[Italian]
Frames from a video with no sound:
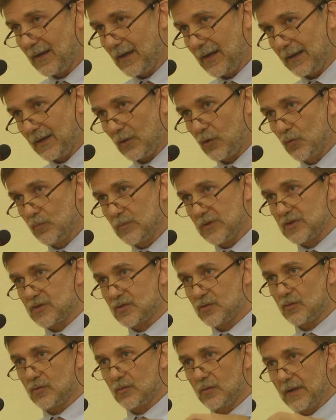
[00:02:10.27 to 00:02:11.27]
alla
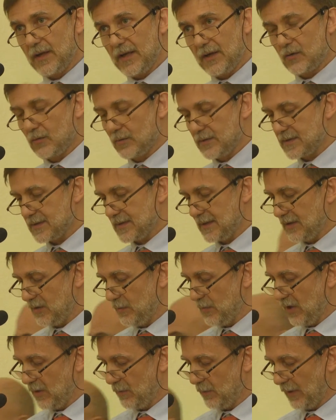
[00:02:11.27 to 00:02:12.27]
Commissione e con gli
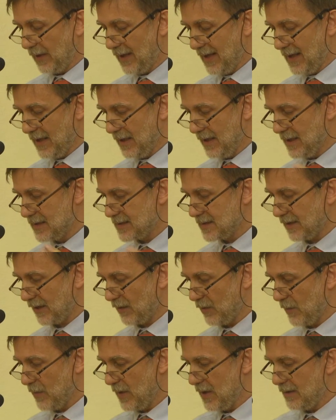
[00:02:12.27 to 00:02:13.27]
Stati membri è
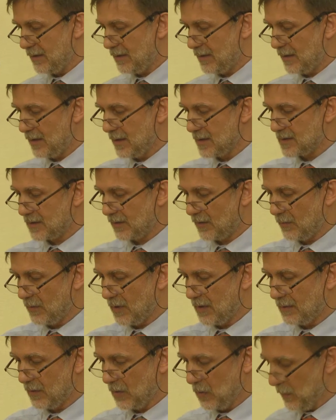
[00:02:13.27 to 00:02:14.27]
estremamente,
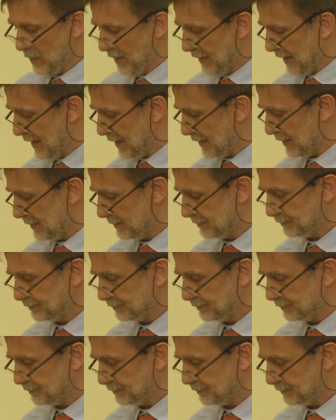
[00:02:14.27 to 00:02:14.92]
estremamente complicata.